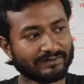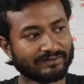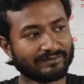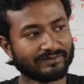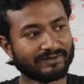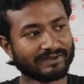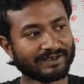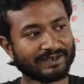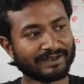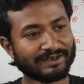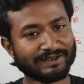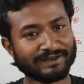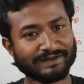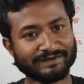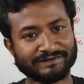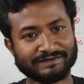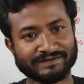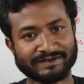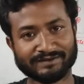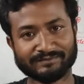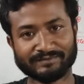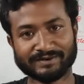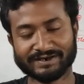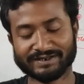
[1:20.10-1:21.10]
তো এখানে
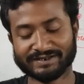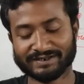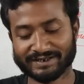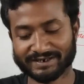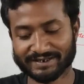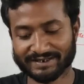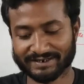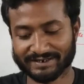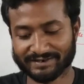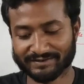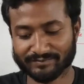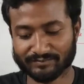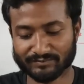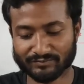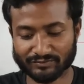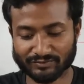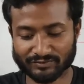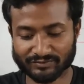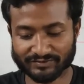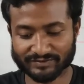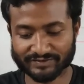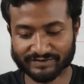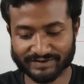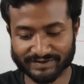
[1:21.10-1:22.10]
এনশিয়ান মেরিনারে
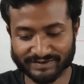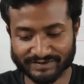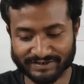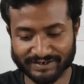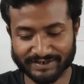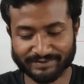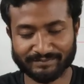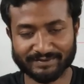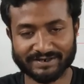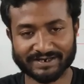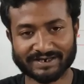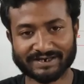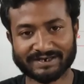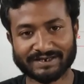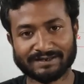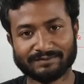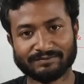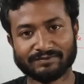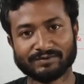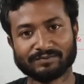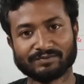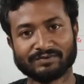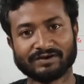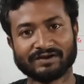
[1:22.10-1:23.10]
মূলত যে থিমটাকে
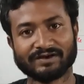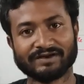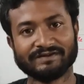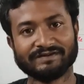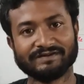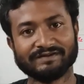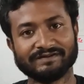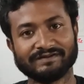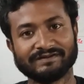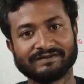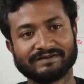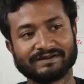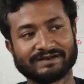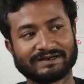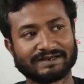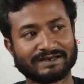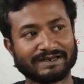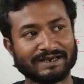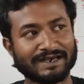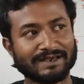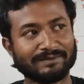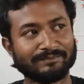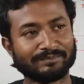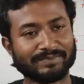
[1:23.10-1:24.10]
ডেভেলপ করা হয়েছে যেটা
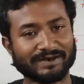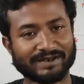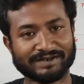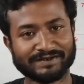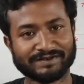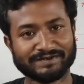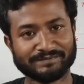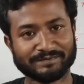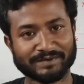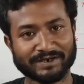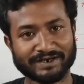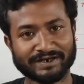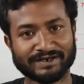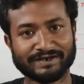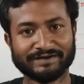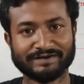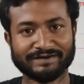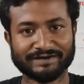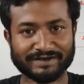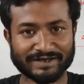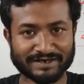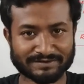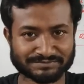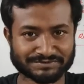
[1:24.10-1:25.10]
ক্রাইম পানিশমেন্ট অ্যান্ড
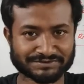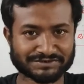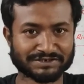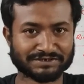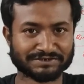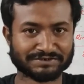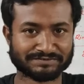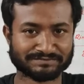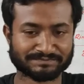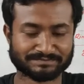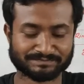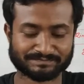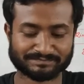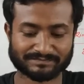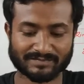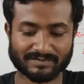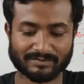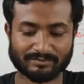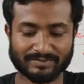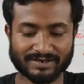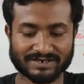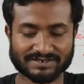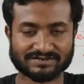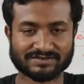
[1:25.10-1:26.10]
রিডামশন
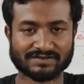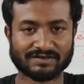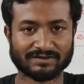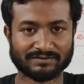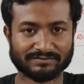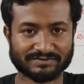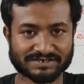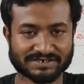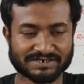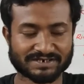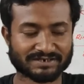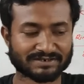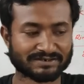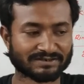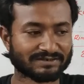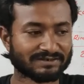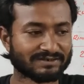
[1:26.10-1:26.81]
বা সলভেশন